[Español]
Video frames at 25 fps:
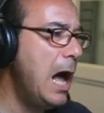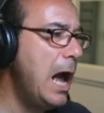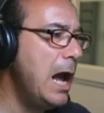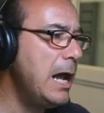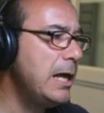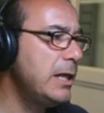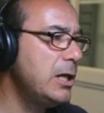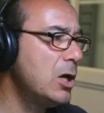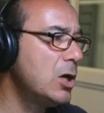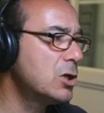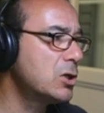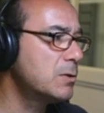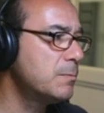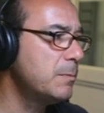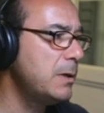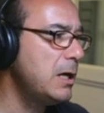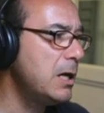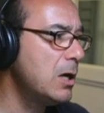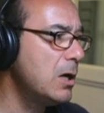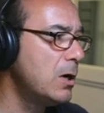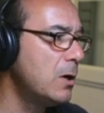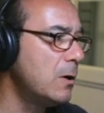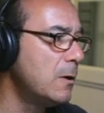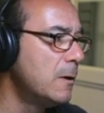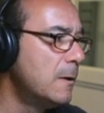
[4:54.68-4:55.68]
¡Ay, Dios
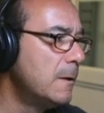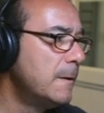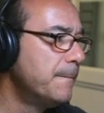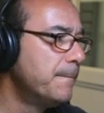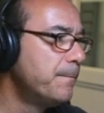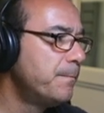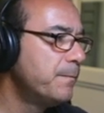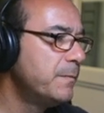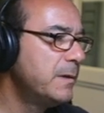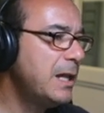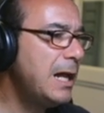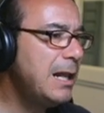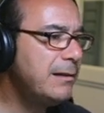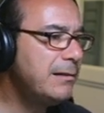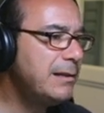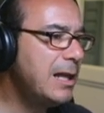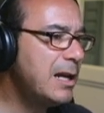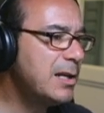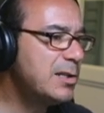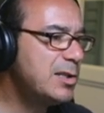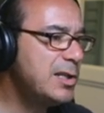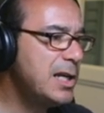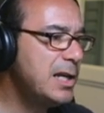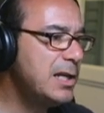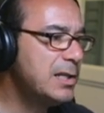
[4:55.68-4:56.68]
mío!
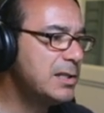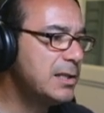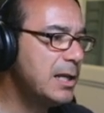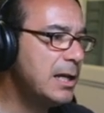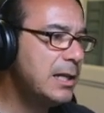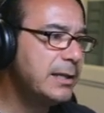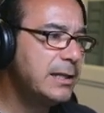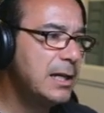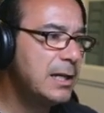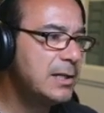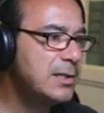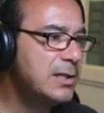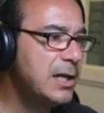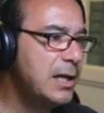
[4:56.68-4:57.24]
Delta Exchange, Delta